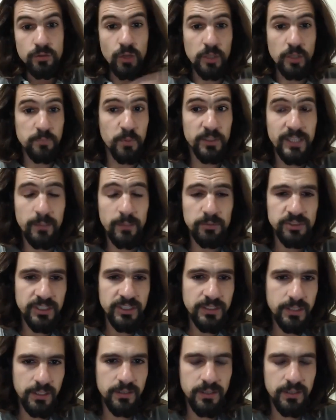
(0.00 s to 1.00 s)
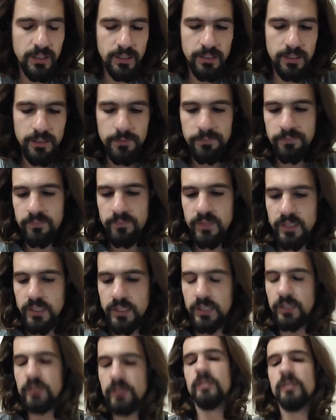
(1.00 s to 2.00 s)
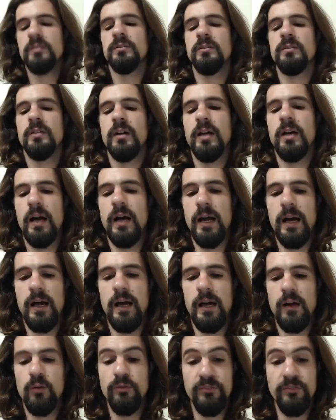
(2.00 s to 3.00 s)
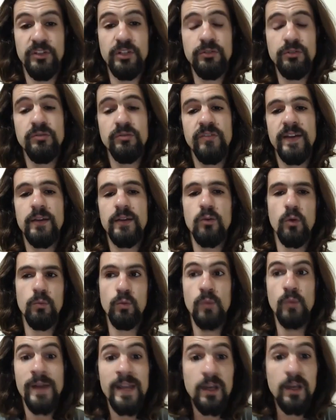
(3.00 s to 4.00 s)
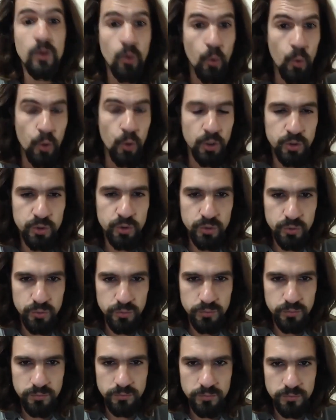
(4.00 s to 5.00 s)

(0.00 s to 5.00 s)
Nós podemos entender que a, a, o vício vem como um recurso.